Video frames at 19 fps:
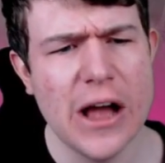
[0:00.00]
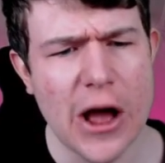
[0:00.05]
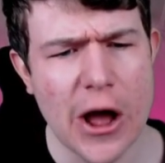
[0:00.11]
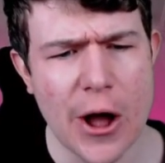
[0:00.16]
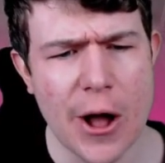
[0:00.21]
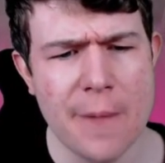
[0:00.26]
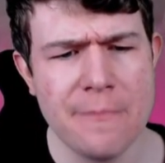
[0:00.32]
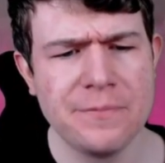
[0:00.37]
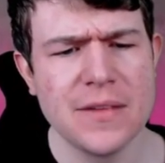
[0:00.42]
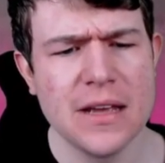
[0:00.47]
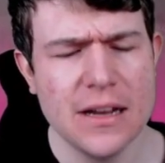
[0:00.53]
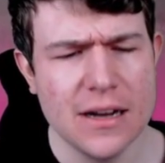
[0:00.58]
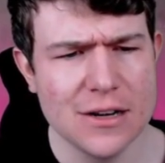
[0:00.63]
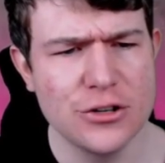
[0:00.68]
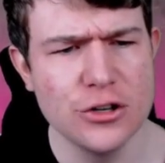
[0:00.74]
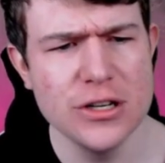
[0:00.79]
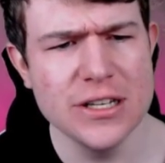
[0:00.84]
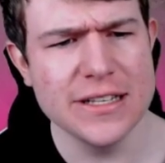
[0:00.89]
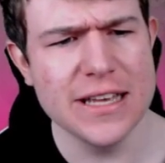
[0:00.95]
Ähm,
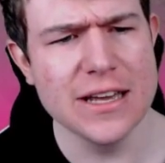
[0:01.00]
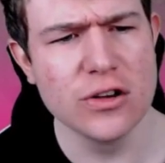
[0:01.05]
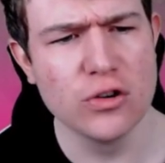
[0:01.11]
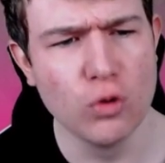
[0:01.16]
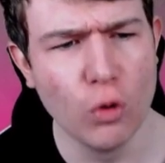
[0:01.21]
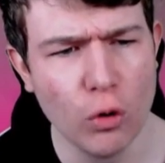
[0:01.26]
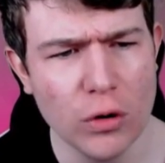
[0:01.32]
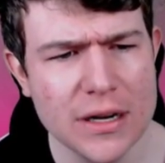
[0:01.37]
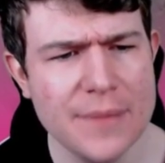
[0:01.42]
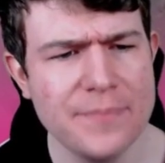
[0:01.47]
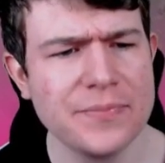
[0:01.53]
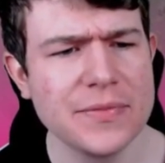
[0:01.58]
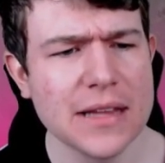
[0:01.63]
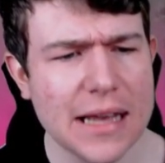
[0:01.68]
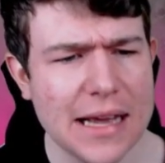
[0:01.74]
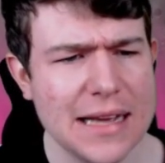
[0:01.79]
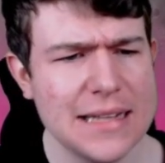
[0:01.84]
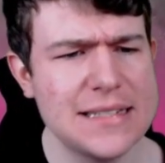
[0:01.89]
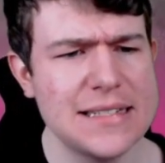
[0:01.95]
natürlich gegen Golem
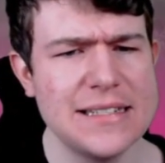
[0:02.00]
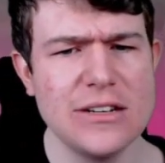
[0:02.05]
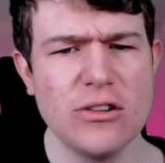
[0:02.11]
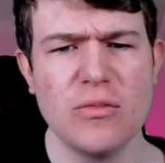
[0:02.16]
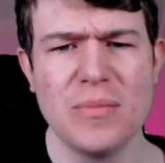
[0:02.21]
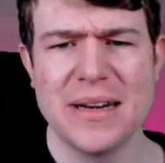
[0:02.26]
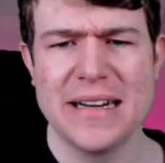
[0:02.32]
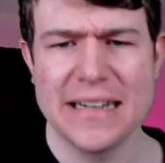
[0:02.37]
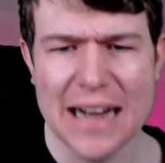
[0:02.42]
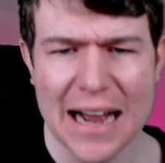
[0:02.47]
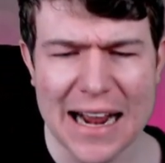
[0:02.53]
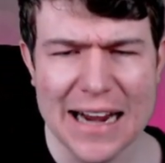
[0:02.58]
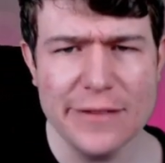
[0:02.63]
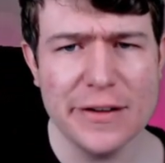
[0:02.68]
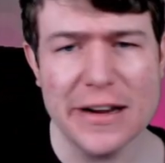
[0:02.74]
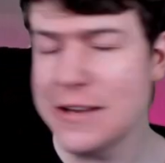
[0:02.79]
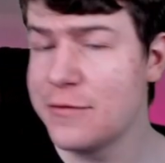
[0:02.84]
ist nicht unbedingt einfach.